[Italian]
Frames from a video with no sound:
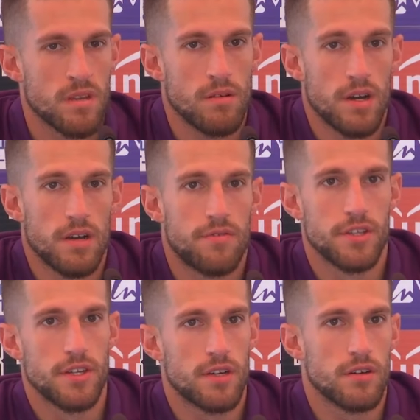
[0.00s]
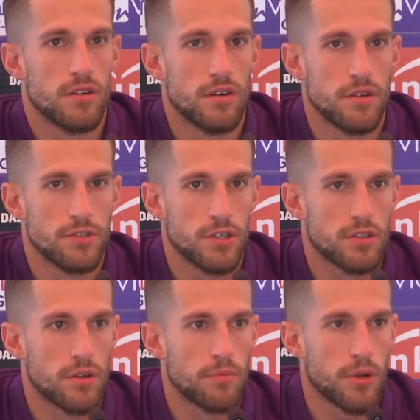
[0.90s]
Ah, Federico è un
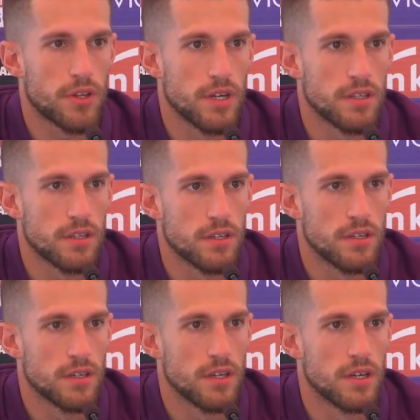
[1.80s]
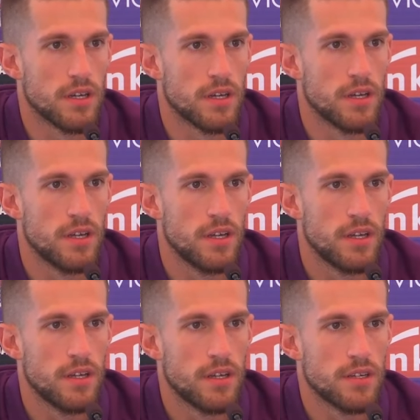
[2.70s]
giocatore importante. Eh
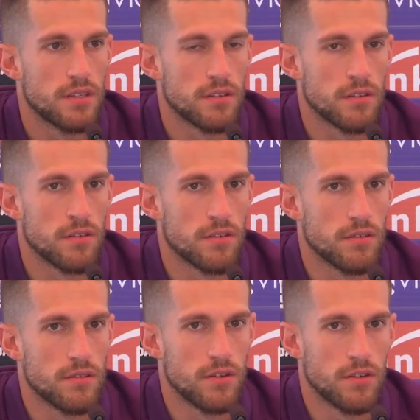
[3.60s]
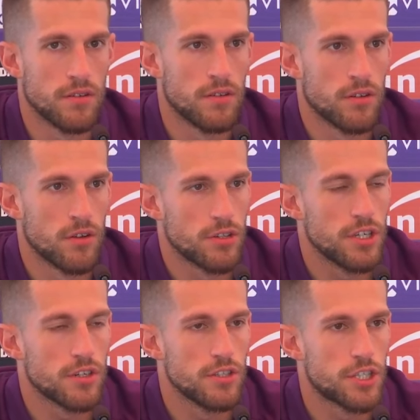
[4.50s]
non, non, non lo
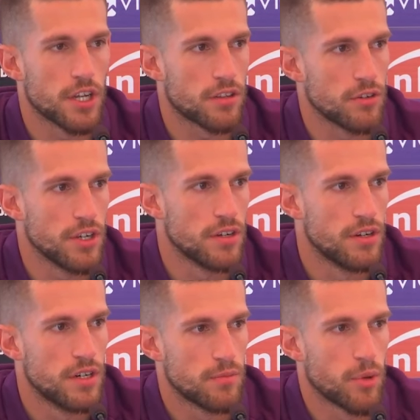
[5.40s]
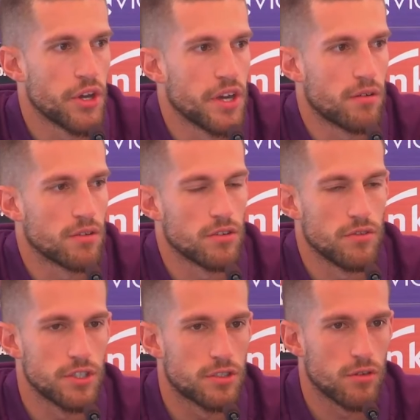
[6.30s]
dico di certo io. Poi quando l'ho
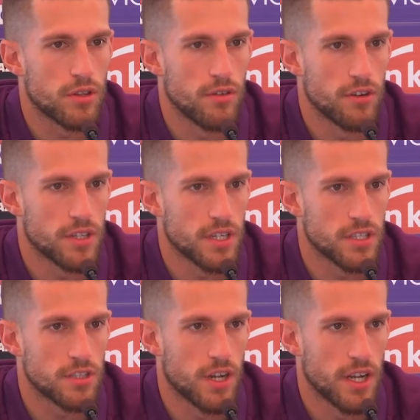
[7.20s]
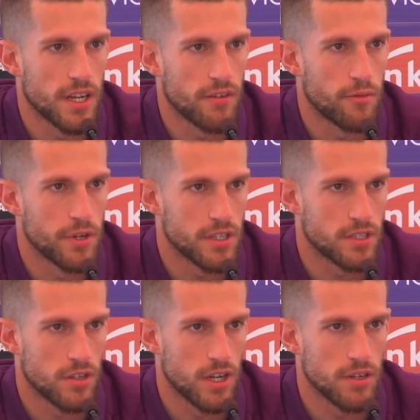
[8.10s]
visto l'ultima volta in nazionale eravamo in
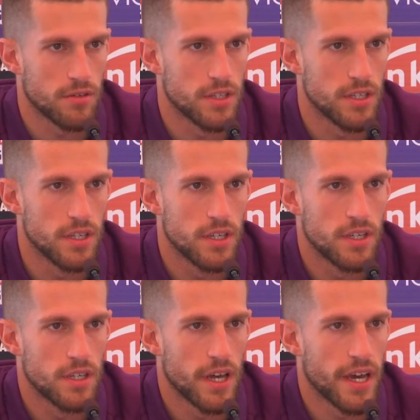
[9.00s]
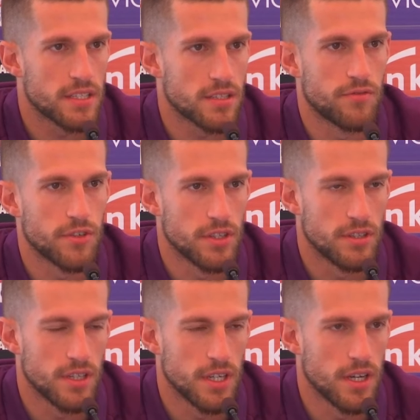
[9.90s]
nazionale, quindi è extra
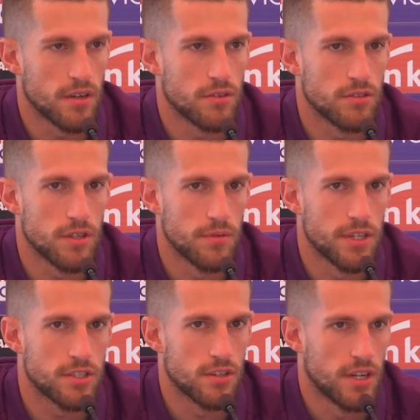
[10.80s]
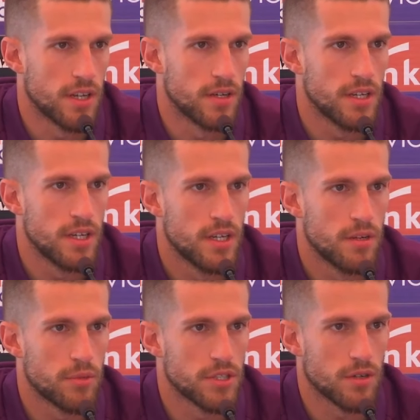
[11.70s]
Fiorentina e quando siamo in nazionale
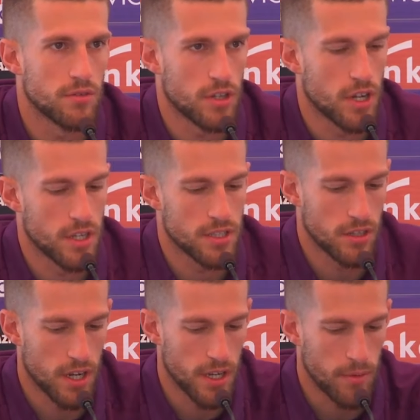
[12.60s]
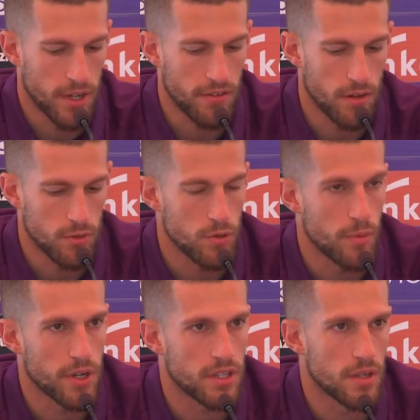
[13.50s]
pensiamo solo alla nazionale anche perché avevamo due
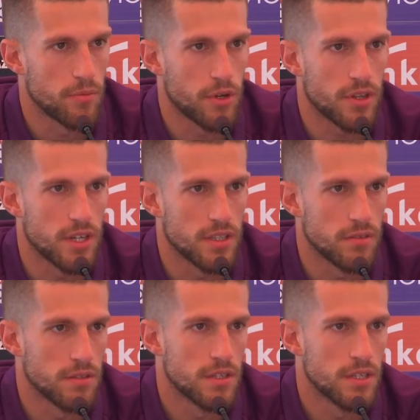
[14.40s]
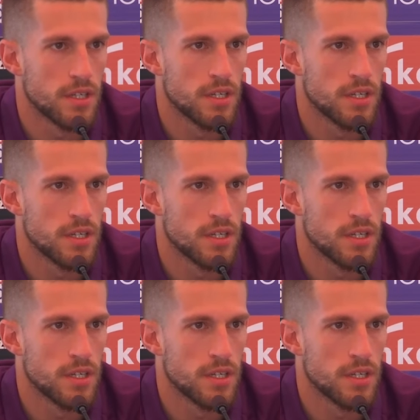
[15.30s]
partite importanti. Quindi.